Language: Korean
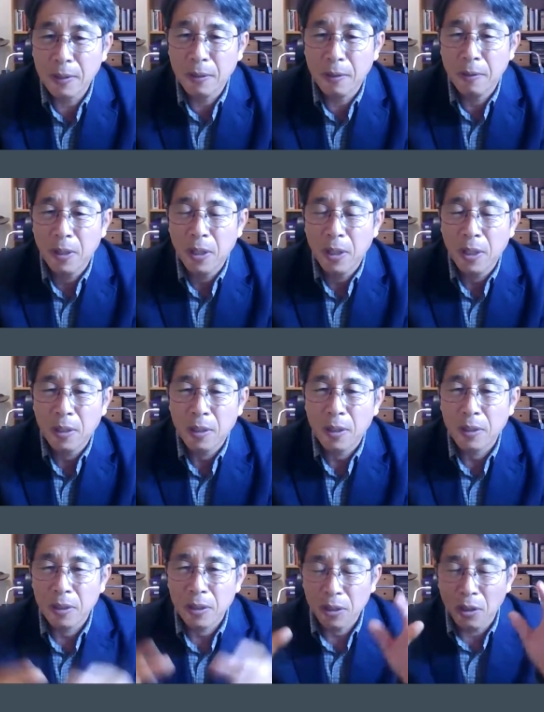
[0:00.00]
그래서
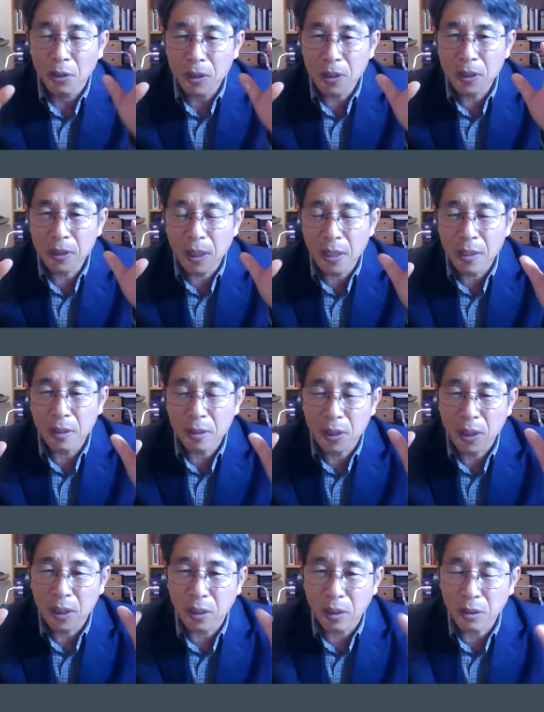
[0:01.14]
정치
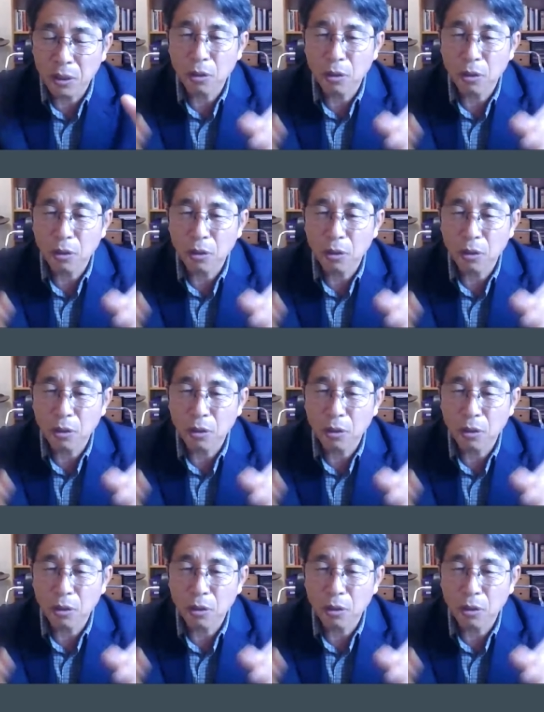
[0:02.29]
세력들이